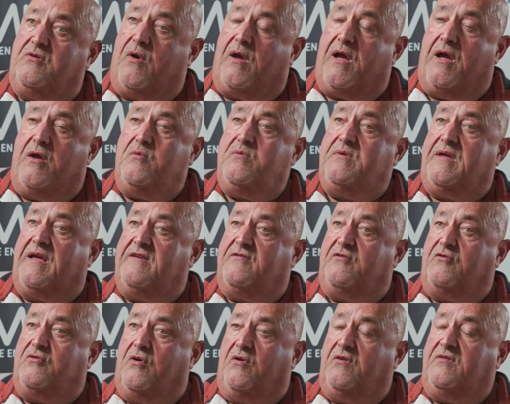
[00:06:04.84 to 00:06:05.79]
il y aura une
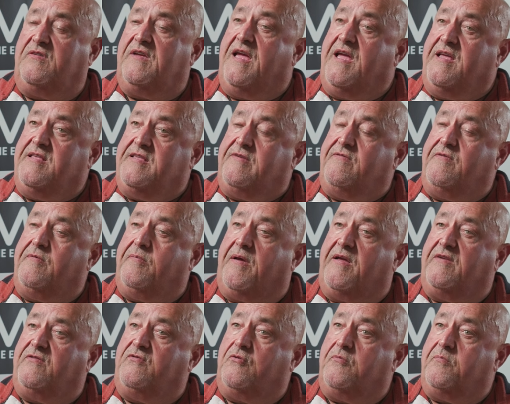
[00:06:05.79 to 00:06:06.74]
résonance et des
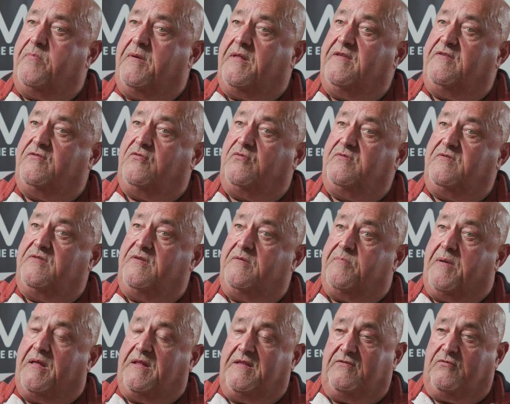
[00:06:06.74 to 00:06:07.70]
vibrations par les zones,
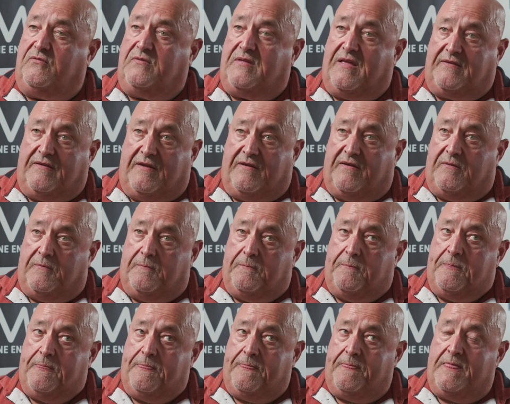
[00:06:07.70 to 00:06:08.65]

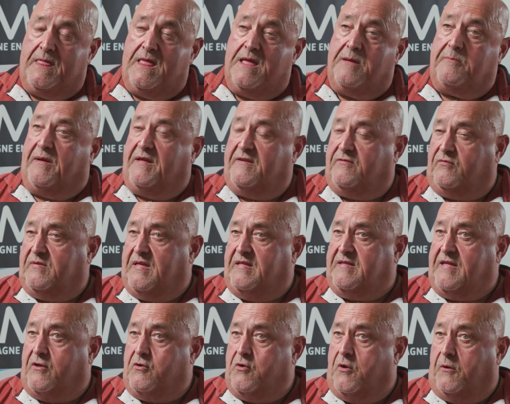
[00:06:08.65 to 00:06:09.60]
par
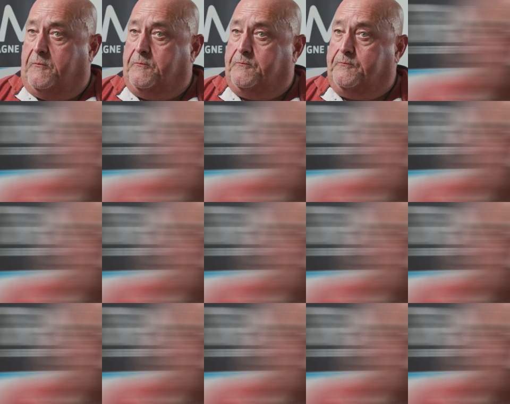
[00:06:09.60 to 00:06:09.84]
intérieures.